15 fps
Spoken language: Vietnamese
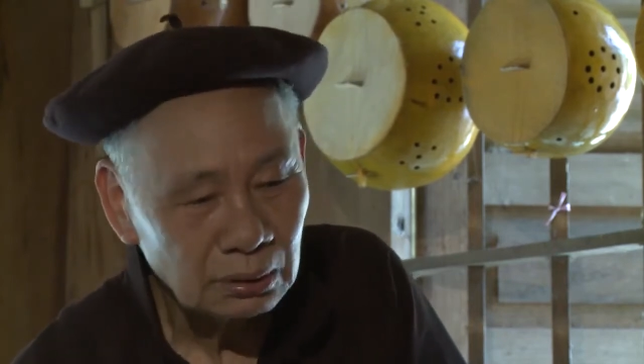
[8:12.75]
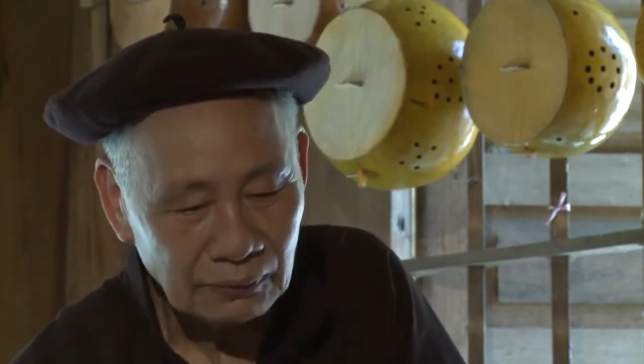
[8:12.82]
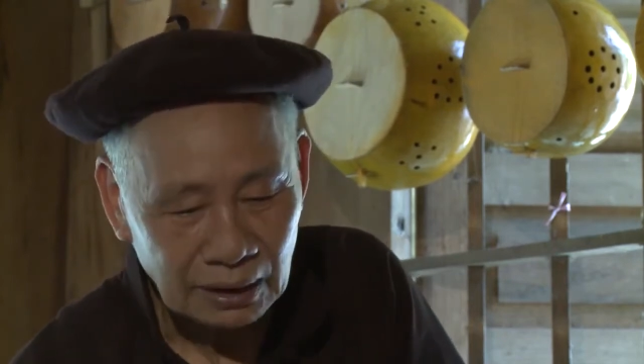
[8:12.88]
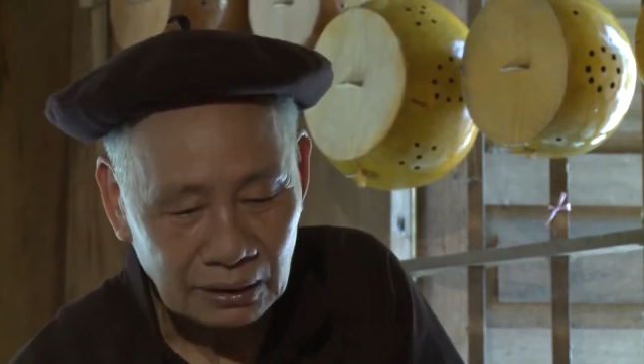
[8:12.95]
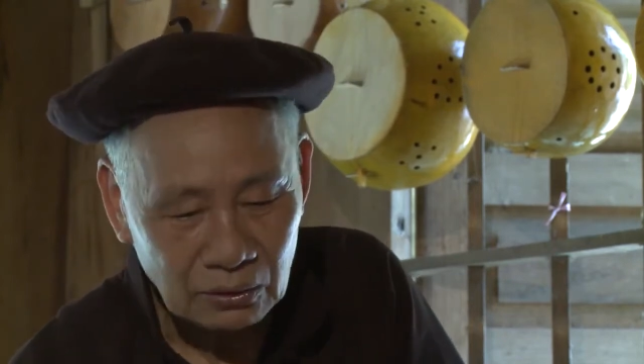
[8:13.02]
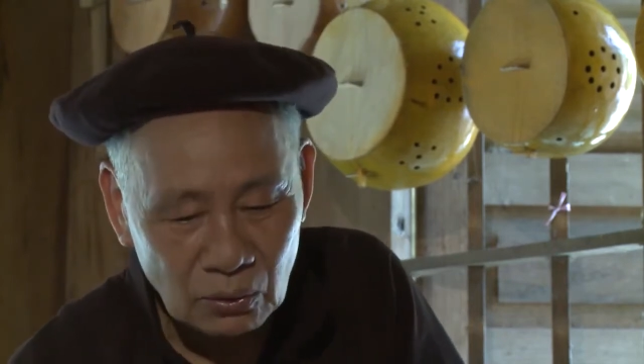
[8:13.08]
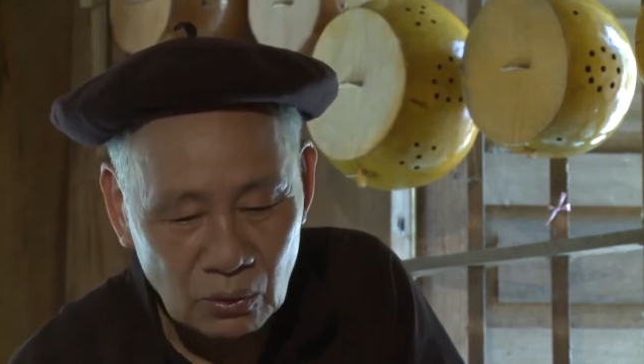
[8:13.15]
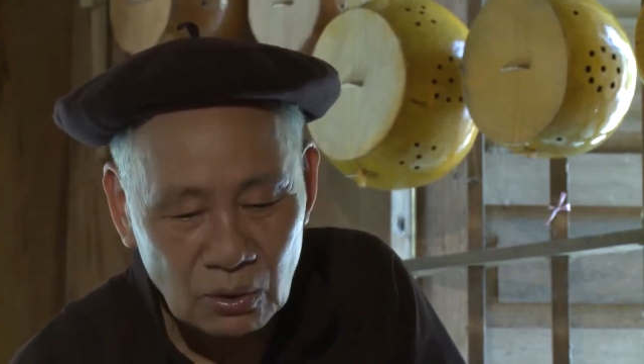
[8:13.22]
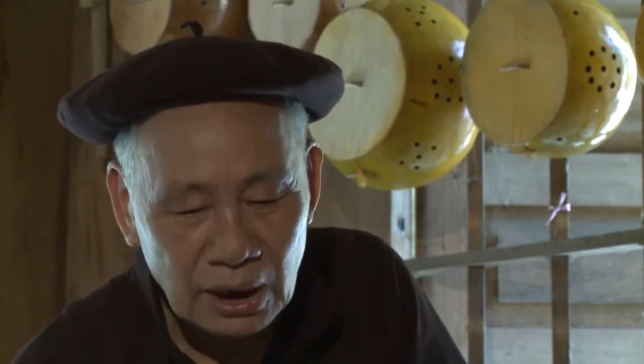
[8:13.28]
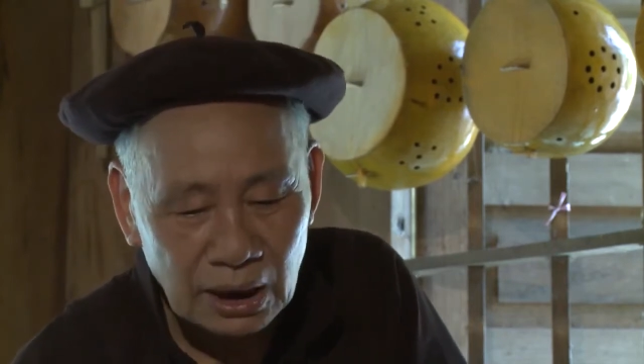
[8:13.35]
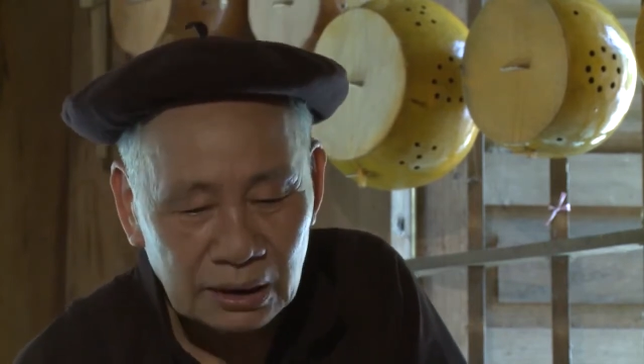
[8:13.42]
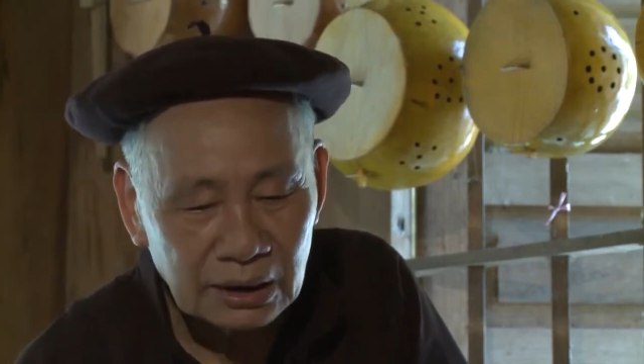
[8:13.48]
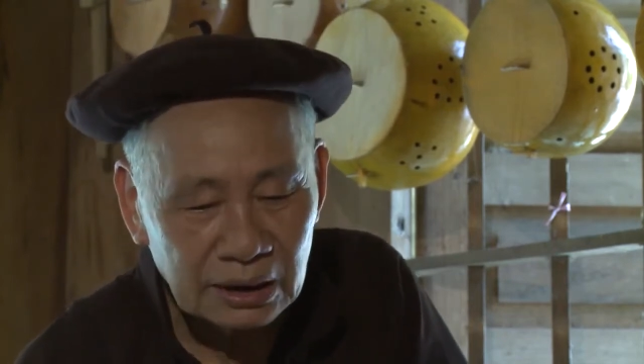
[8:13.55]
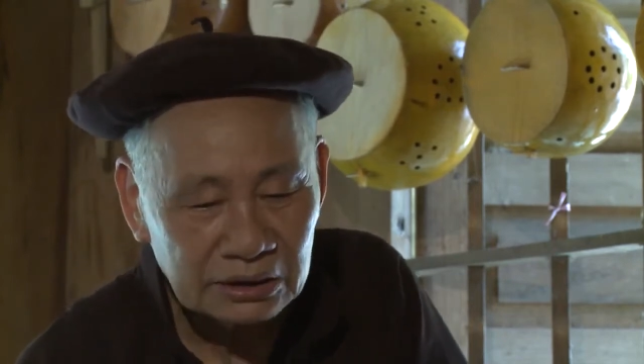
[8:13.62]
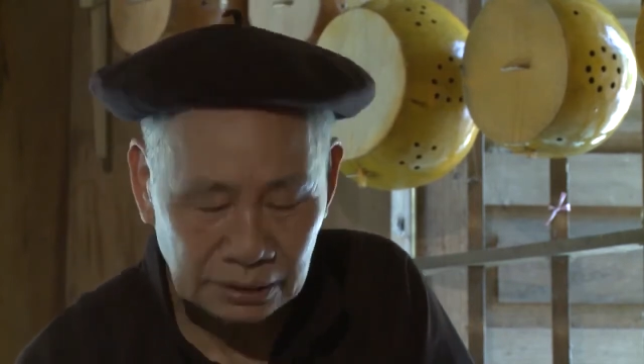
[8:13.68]
phải cố
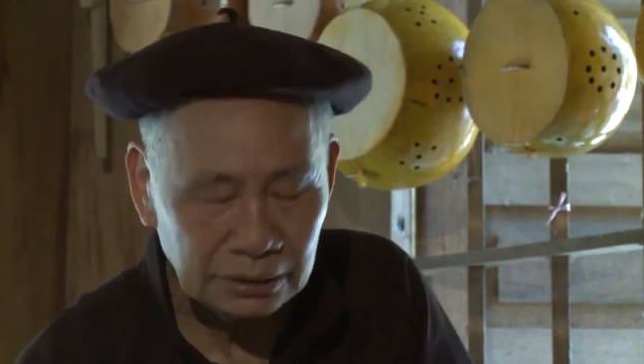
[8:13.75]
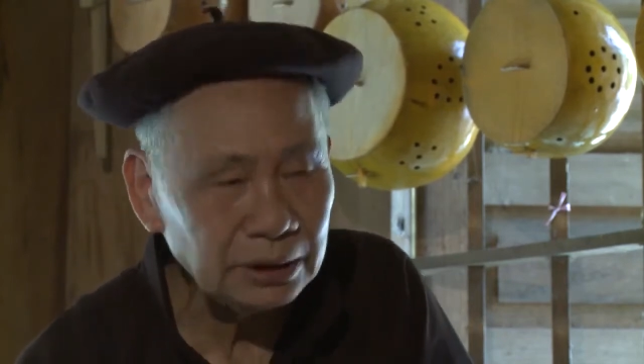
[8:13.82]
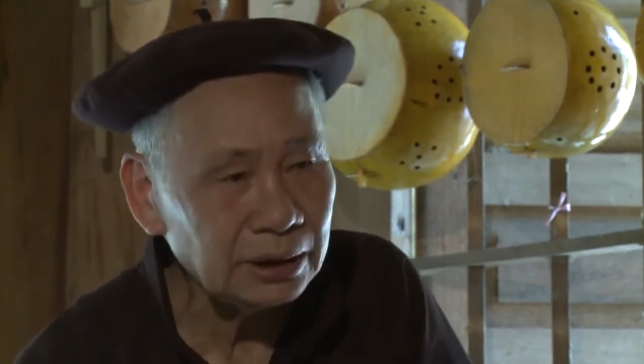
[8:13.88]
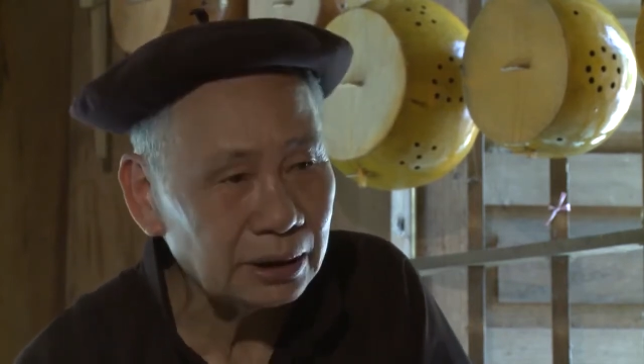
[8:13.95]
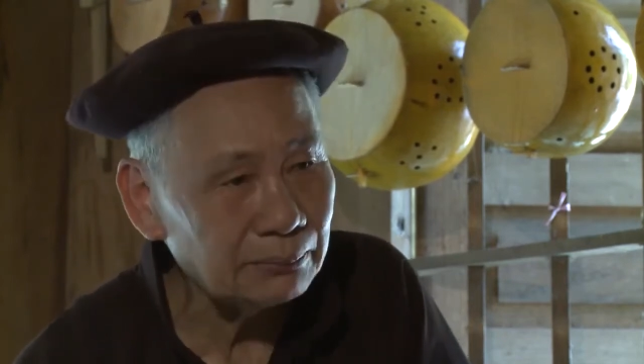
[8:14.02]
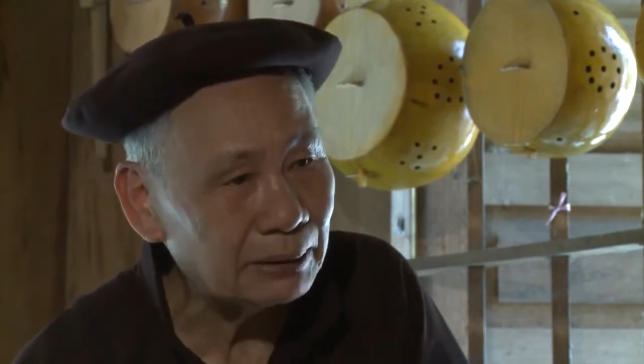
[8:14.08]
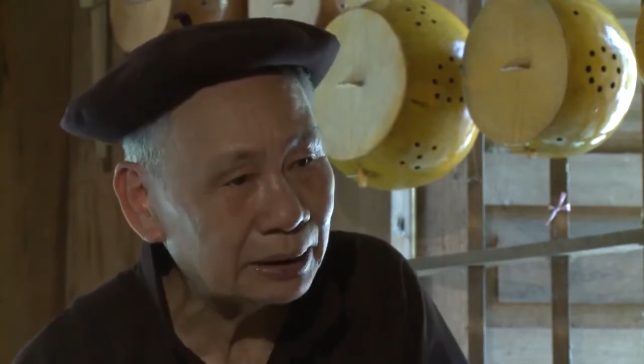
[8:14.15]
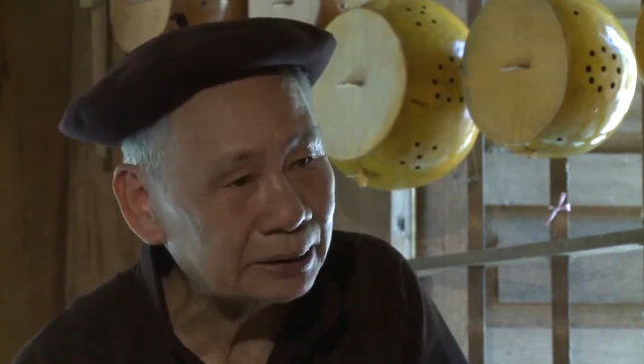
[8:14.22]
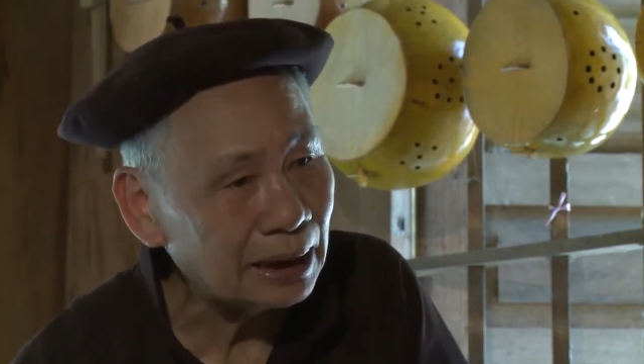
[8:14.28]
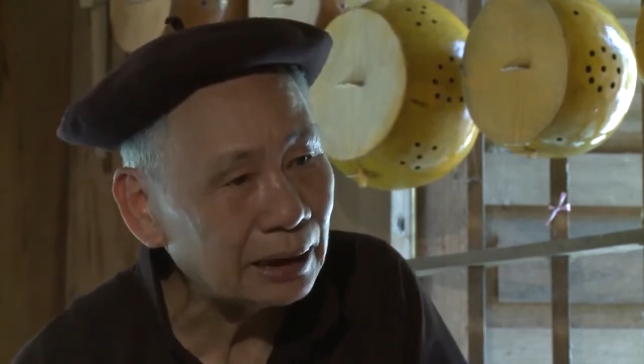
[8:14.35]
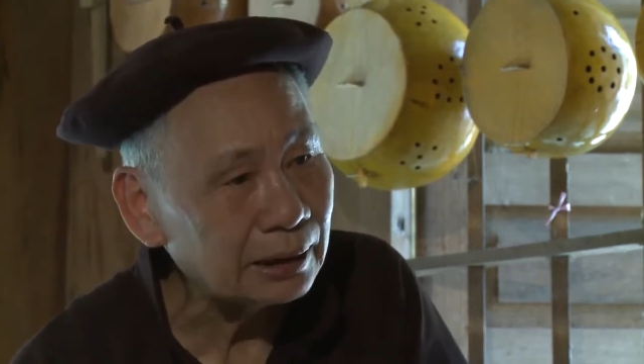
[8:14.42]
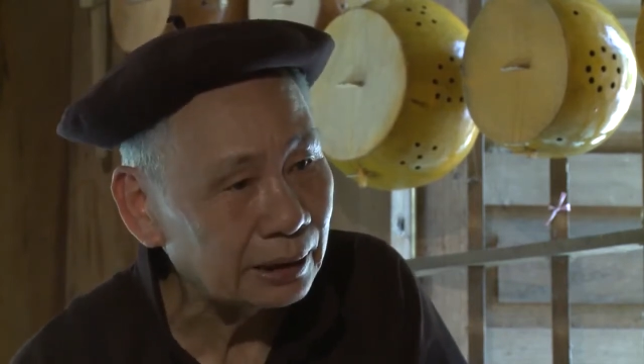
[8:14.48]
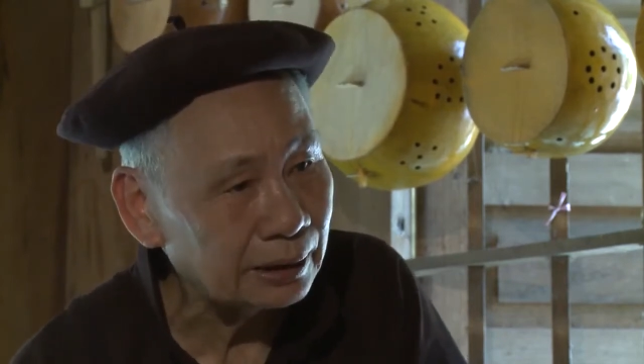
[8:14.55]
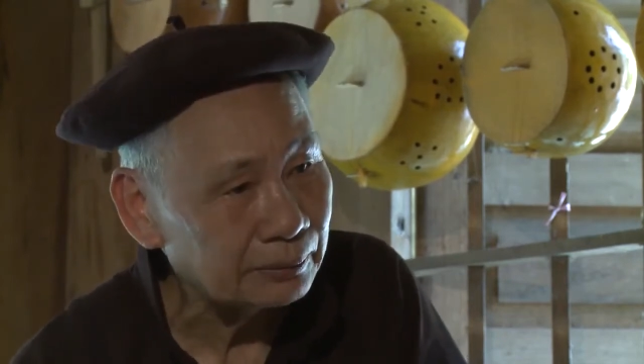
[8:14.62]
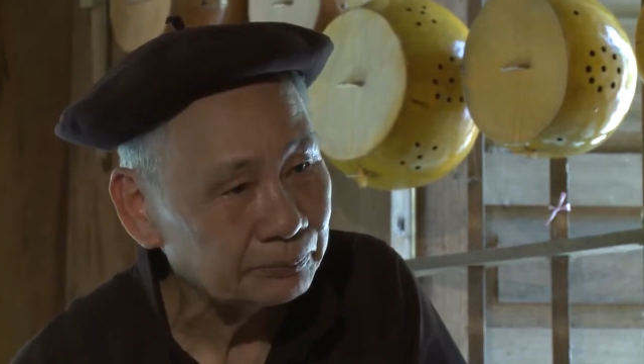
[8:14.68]
gắng để giữ gìn cái bản
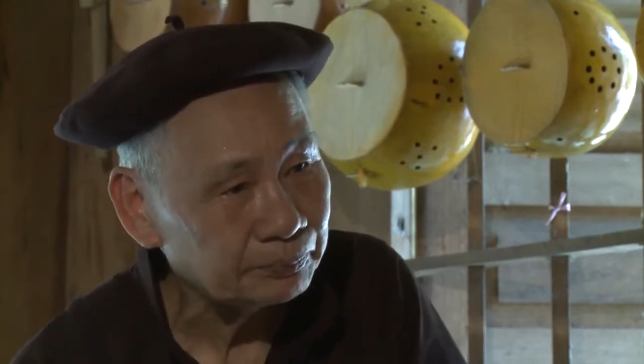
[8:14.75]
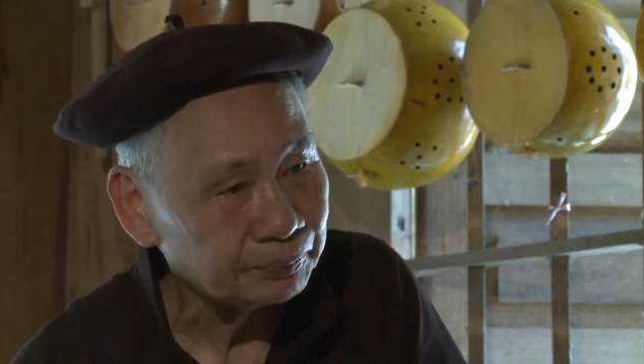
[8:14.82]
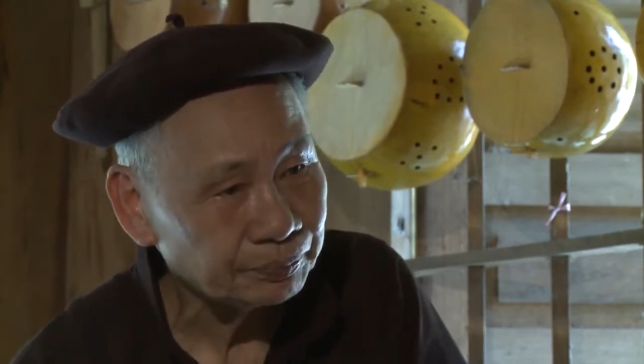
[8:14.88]
sắc này